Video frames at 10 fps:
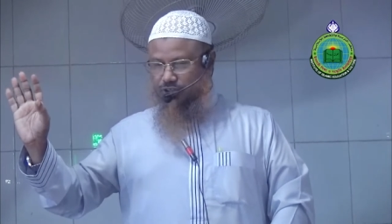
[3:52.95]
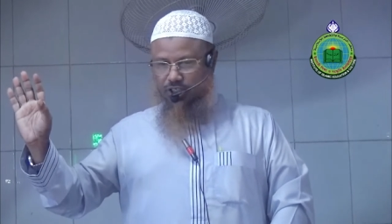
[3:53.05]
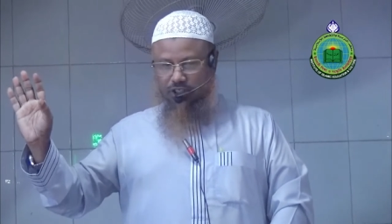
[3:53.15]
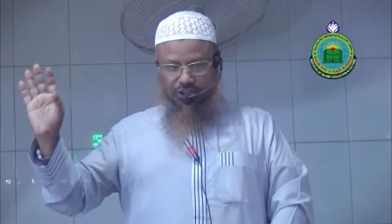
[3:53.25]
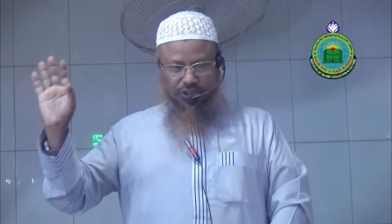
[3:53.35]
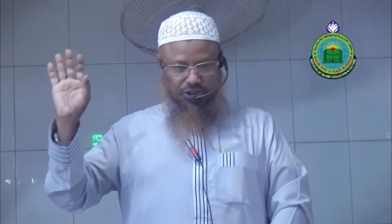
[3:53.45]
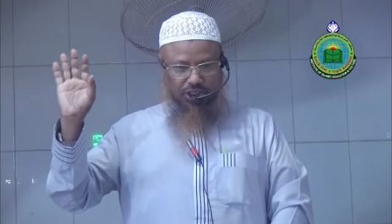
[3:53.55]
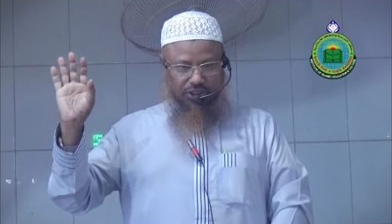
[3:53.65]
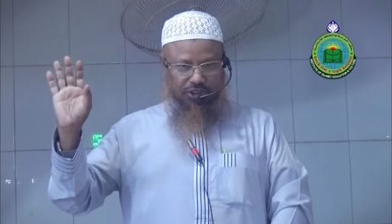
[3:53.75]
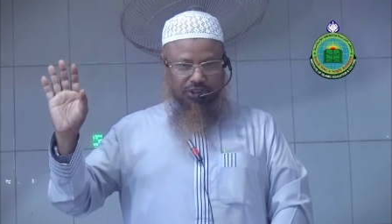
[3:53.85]
চার
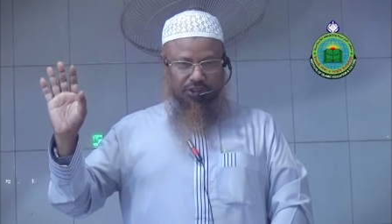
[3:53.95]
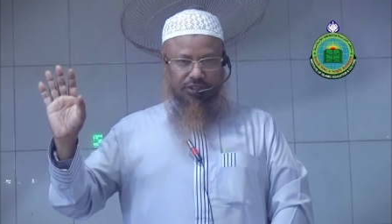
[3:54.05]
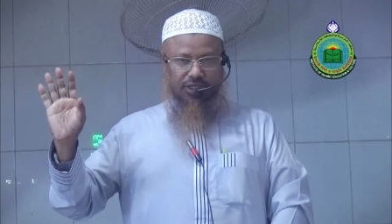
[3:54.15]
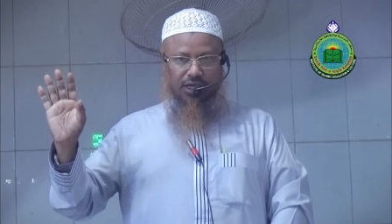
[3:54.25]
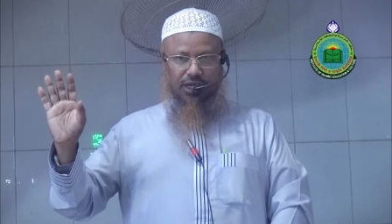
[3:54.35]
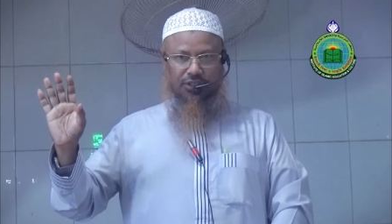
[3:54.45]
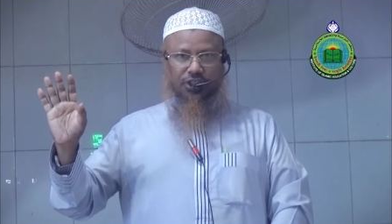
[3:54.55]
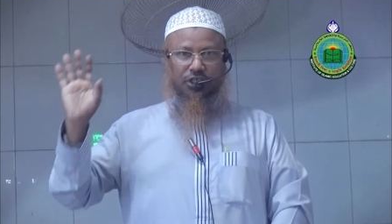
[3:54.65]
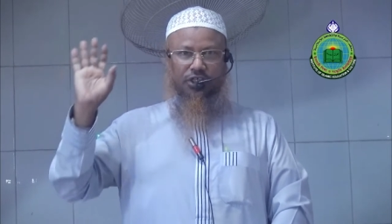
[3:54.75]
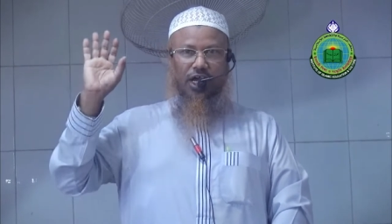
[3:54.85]
চারটা
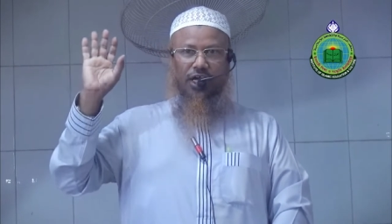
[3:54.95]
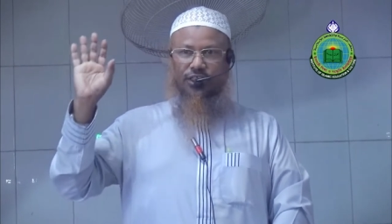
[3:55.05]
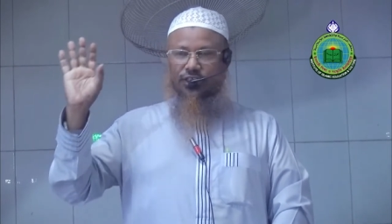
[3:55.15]
চারটা হাদিস